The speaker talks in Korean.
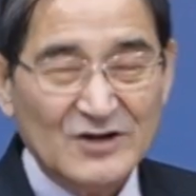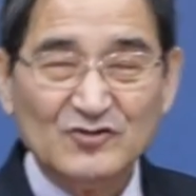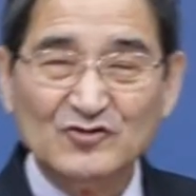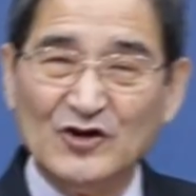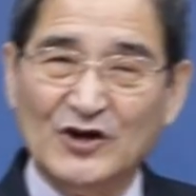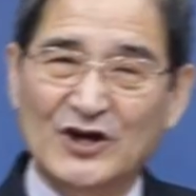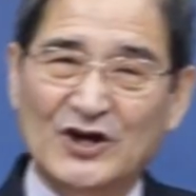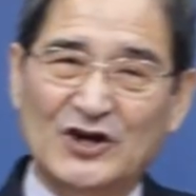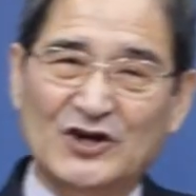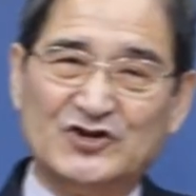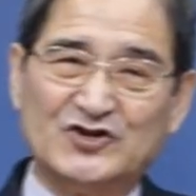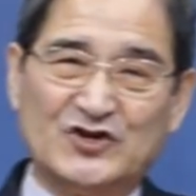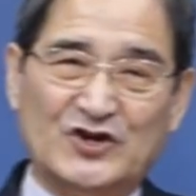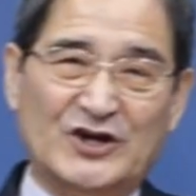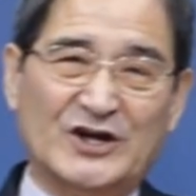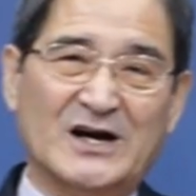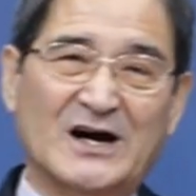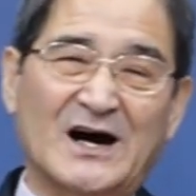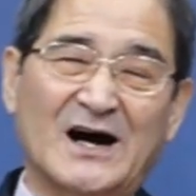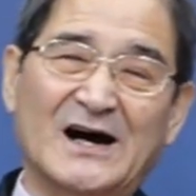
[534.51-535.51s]
내
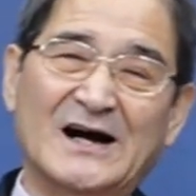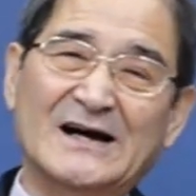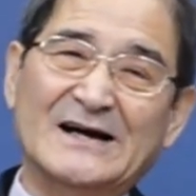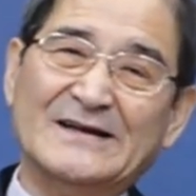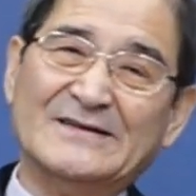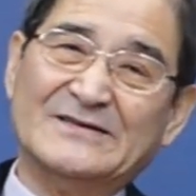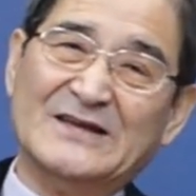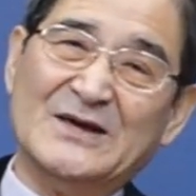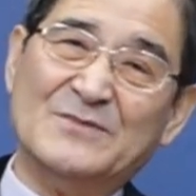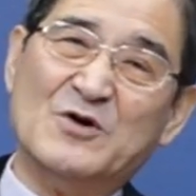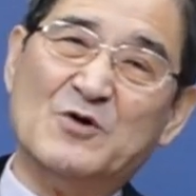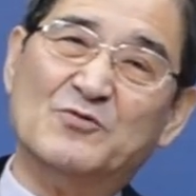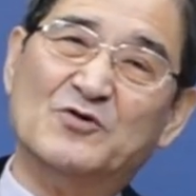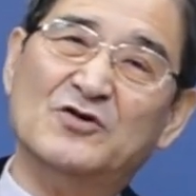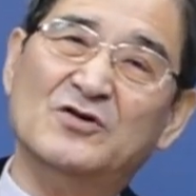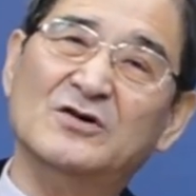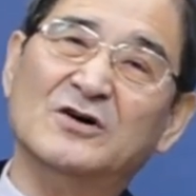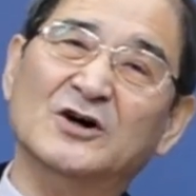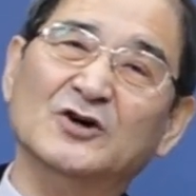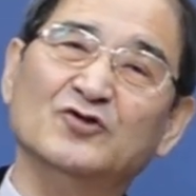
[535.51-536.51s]
죄가 내
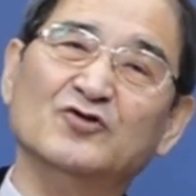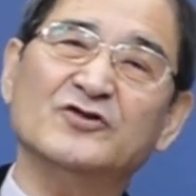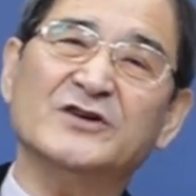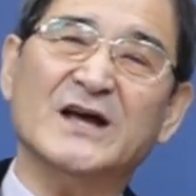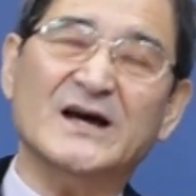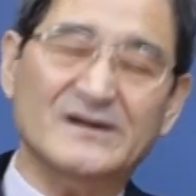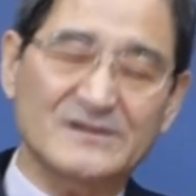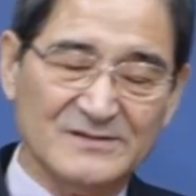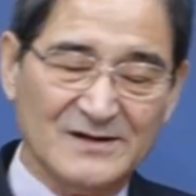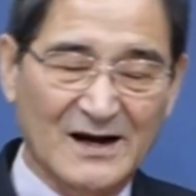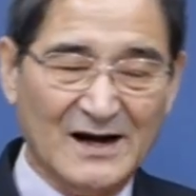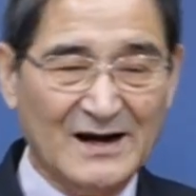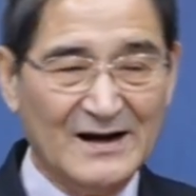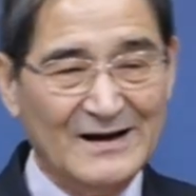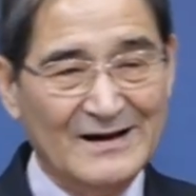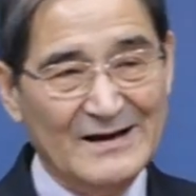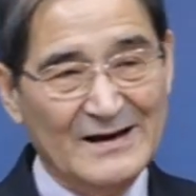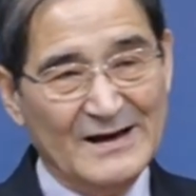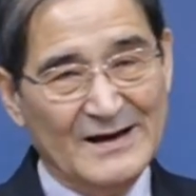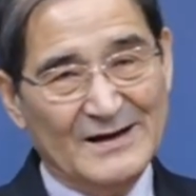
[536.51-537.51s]
몸을 어둡게 하는가?